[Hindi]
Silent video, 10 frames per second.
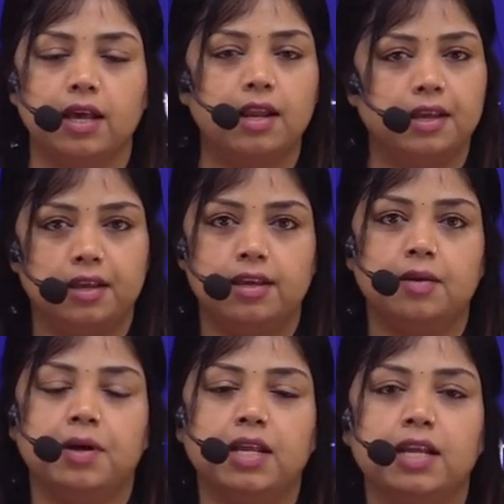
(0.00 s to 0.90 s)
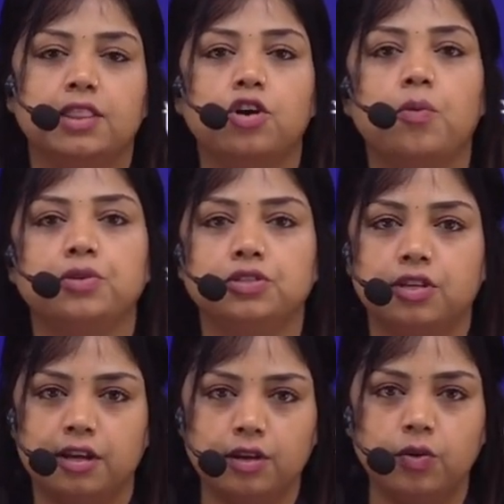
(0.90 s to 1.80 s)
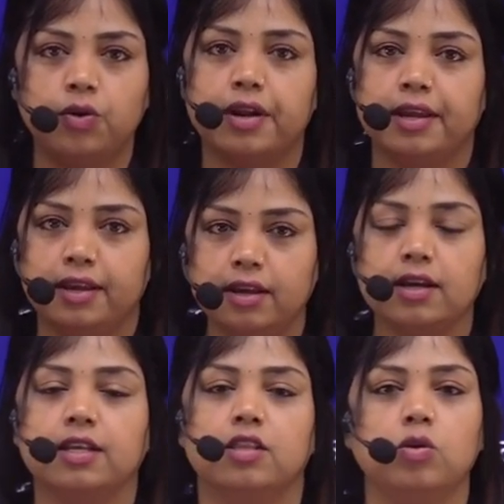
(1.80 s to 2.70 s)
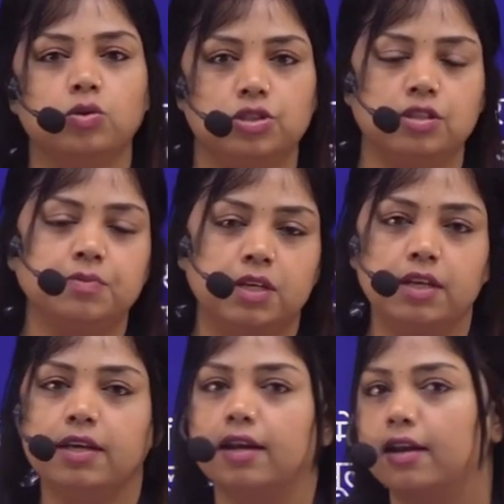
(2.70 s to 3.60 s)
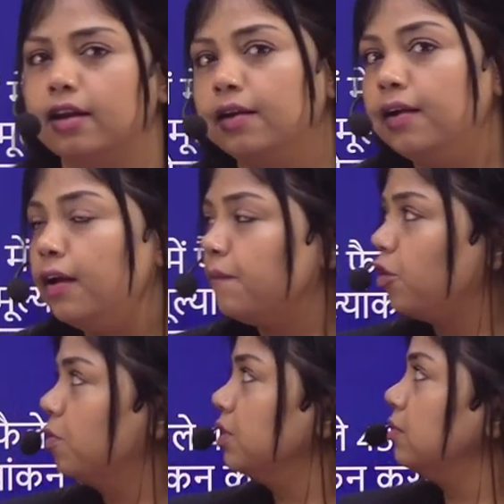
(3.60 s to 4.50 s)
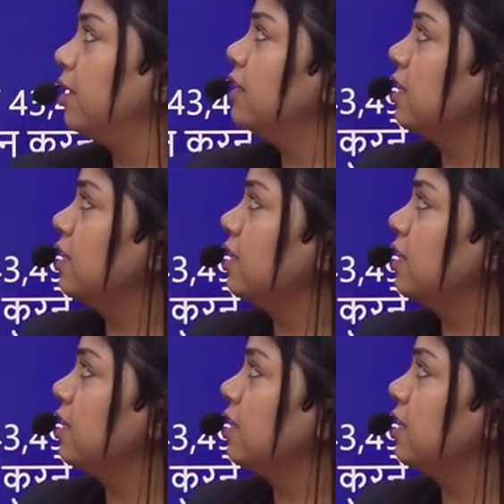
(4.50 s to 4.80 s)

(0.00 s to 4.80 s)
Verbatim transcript: लगे कि हमारे कितने ऑप्शन सही हो रहे हैं कितने क्वेश्चन हम सही कर रहे हैं तो ऑप्शन हमारे इसका